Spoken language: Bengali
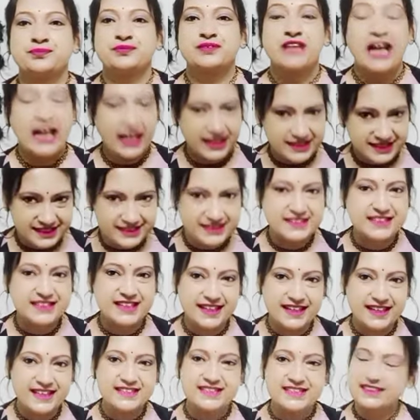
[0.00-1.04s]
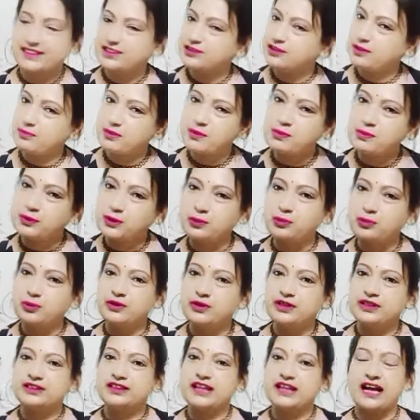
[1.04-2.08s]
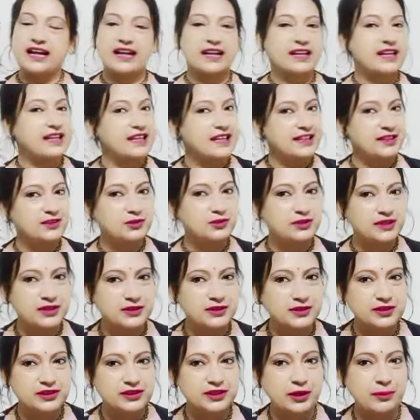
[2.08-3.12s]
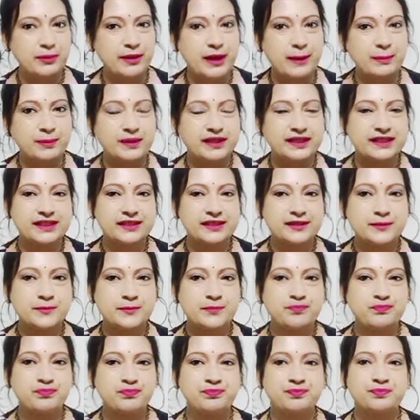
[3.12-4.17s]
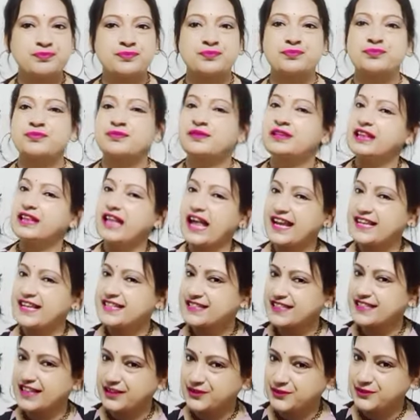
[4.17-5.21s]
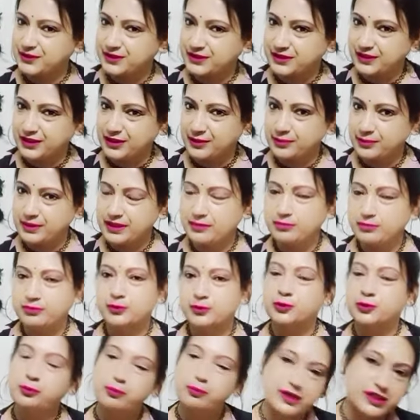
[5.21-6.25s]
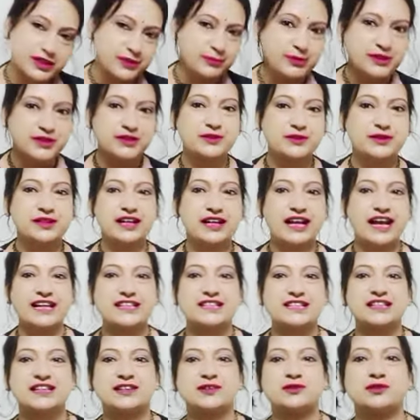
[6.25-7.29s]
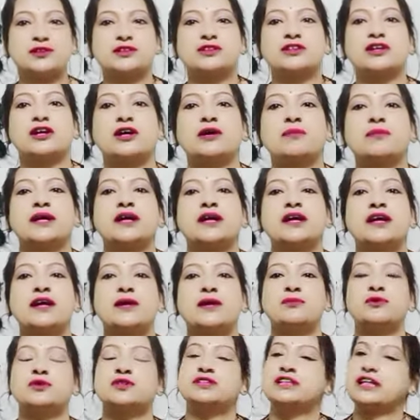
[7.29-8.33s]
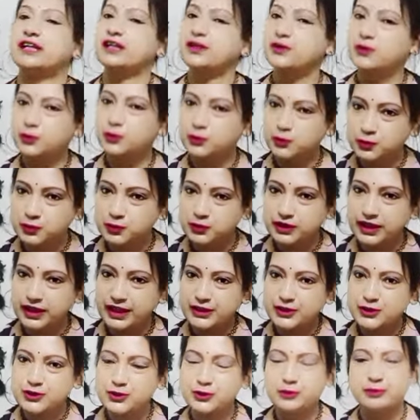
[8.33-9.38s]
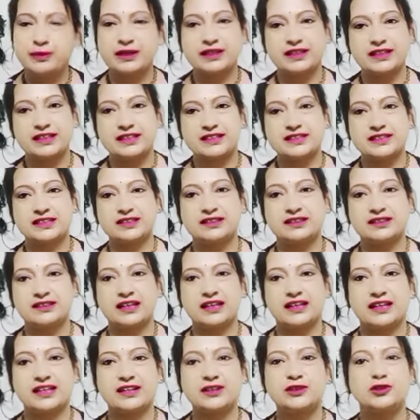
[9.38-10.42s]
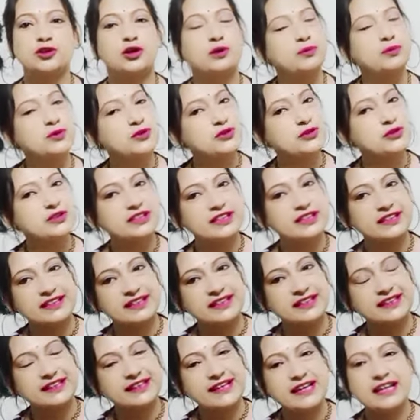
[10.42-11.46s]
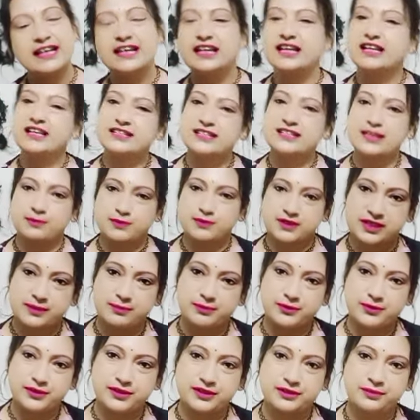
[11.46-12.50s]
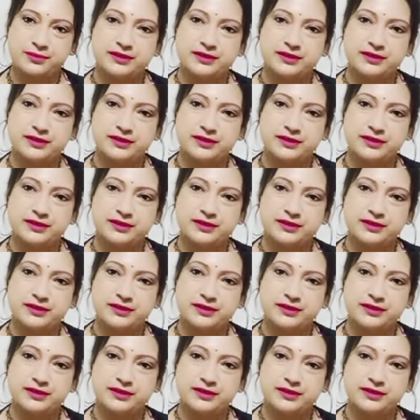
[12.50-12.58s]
হ্যাঁ জিনিসটা কি সেটা তো আমি বলবোই তার আগে কিন্তু কি করতে হবে আপনাদের লাইক শেয়ার করতে হবে খুব বেশি বেশি করে লাইক শেয়ার করতে হবে এবং যারা নতুন দেখছো বা দেখছেন তারা কিন্তু অবশ্যই চ্যানেলটাকে সাবস্ক্রাইব করে